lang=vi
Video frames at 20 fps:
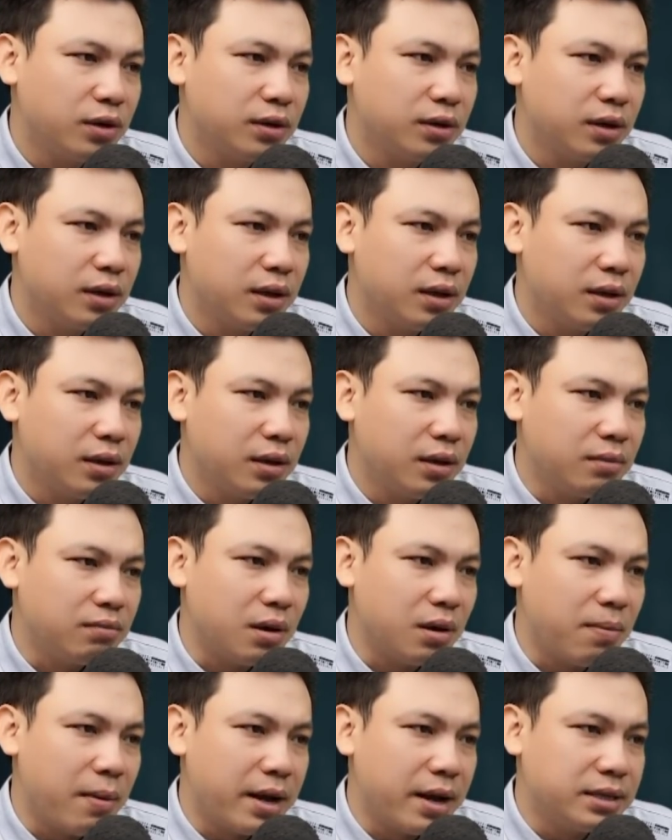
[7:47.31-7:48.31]
Trên giường
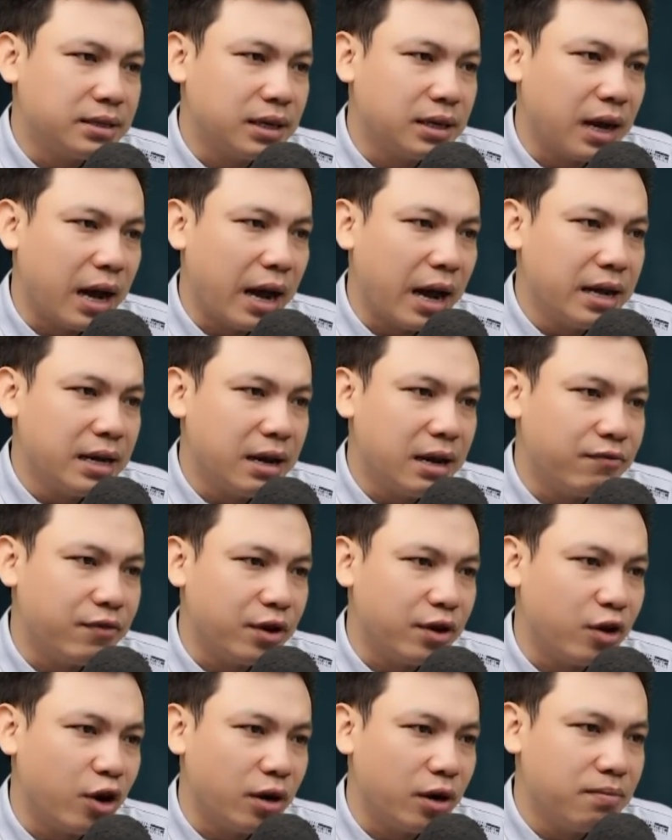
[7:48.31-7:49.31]
chị Hương nằm ngay
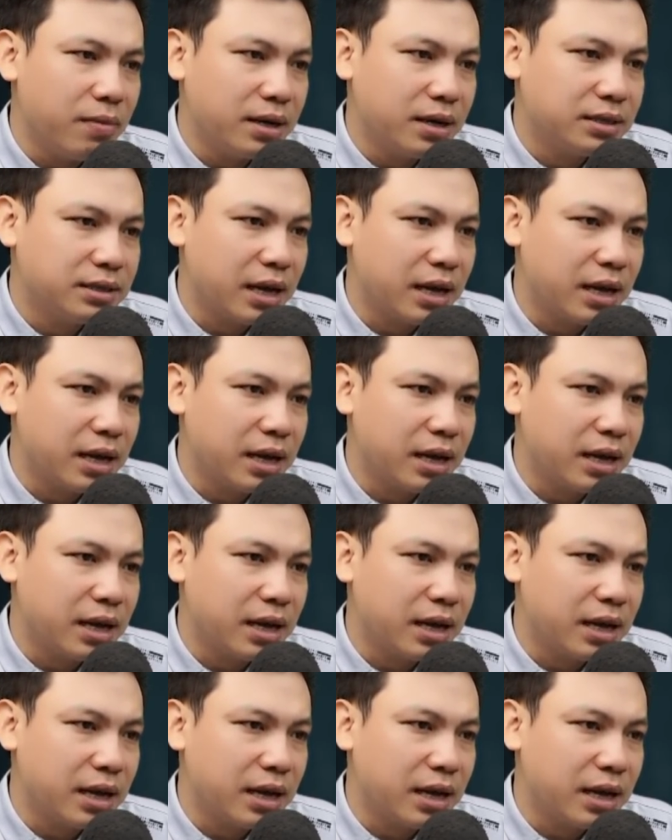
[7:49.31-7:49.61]
như một xác